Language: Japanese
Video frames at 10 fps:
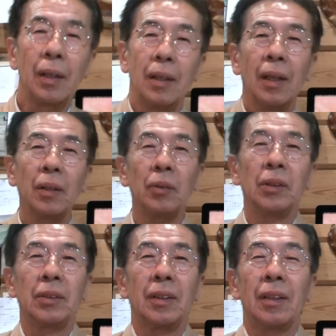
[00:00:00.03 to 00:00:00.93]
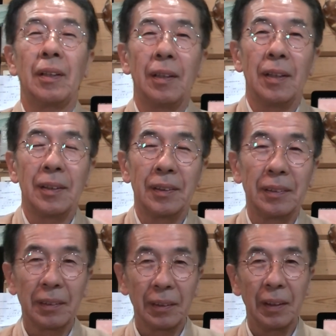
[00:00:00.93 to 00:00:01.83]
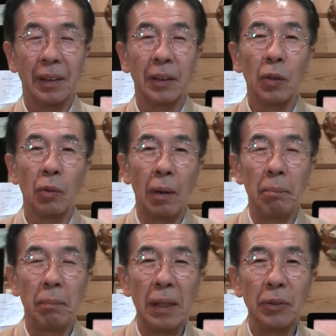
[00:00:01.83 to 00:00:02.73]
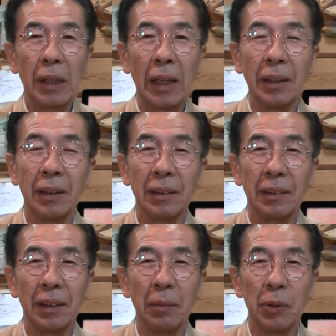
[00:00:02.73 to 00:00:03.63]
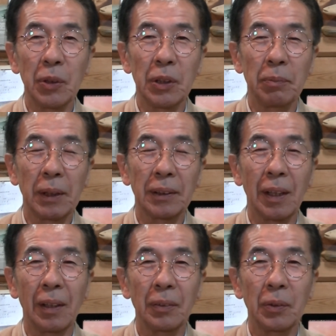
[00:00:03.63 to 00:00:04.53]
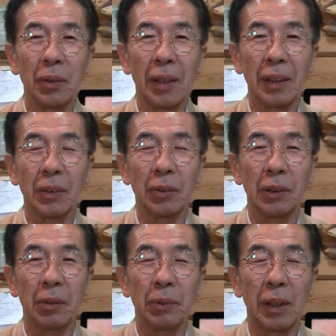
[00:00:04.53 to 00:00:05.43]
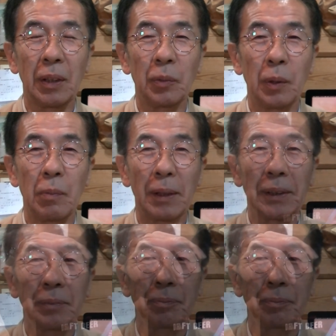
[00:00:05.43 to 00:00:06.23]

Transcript: はいこんにちはさかなですえ今日はメルカリデビューしましたという話をしてみたいと思います、